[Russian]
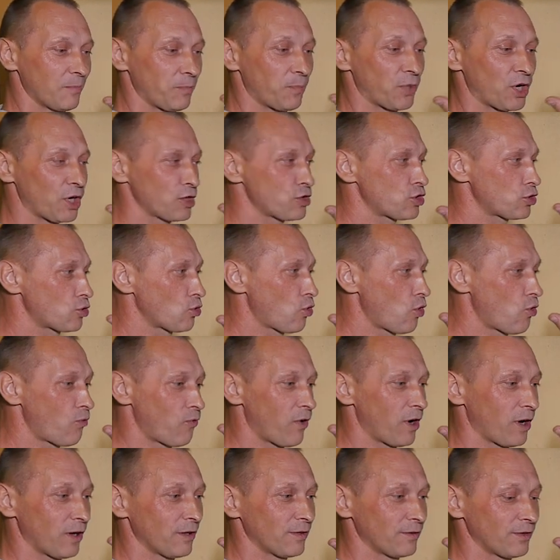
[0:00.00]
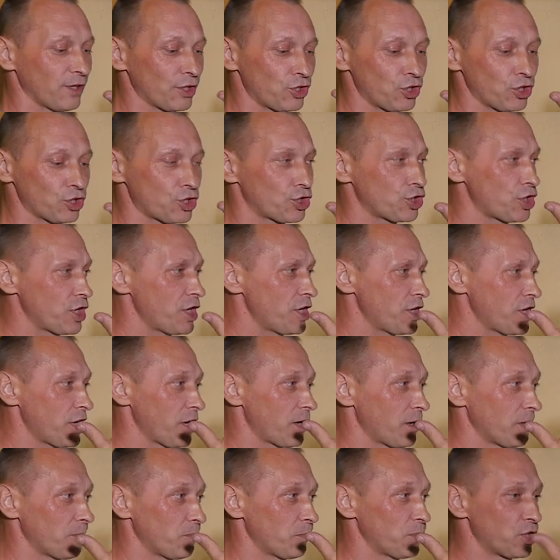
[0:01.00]
простого
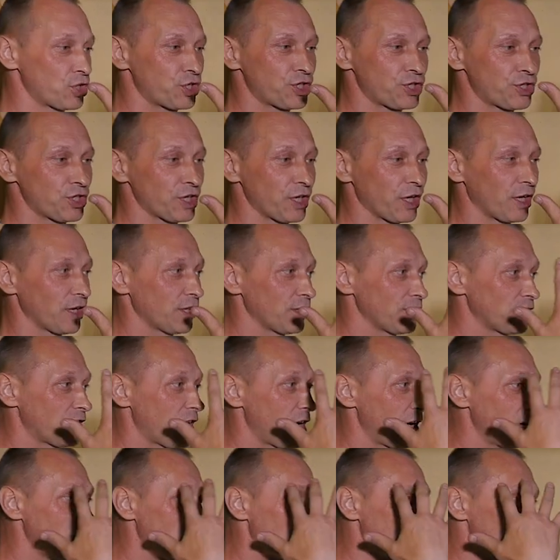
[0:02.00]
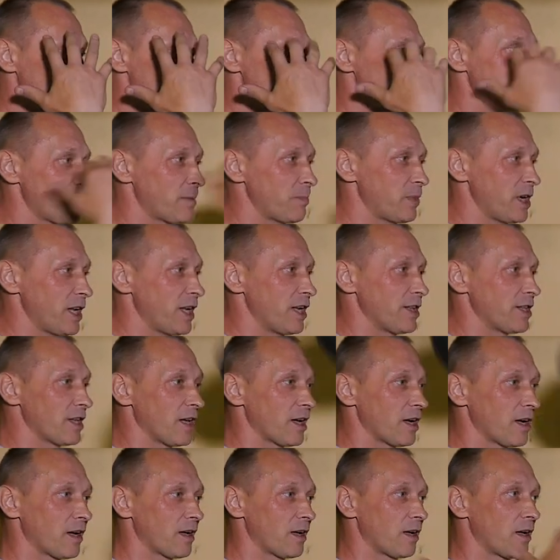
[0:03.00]
натяжения мышцы до
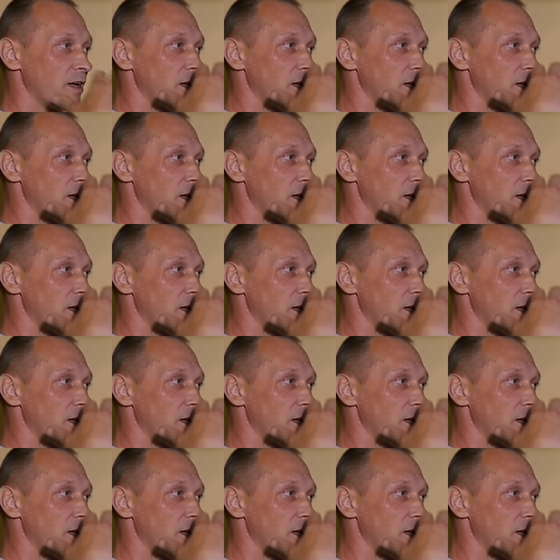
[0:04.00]
расслабления.